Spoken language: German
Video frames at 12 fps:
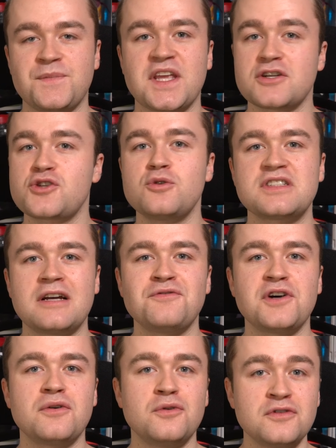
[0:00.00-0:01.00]
Der Schuh ist
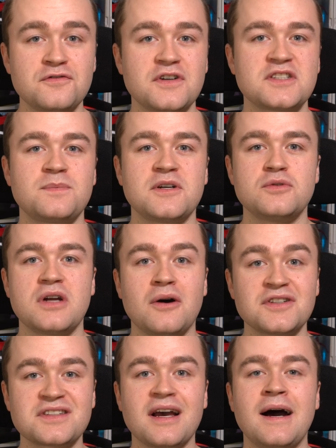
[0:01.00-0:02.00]
einfach unfassbar gut
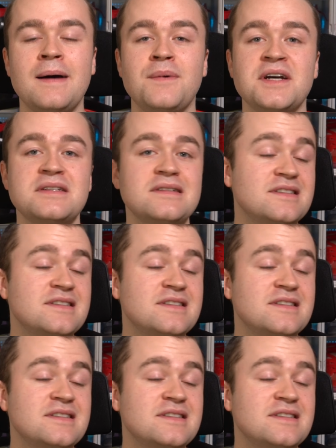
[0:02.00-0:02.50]
ausgearbeitet.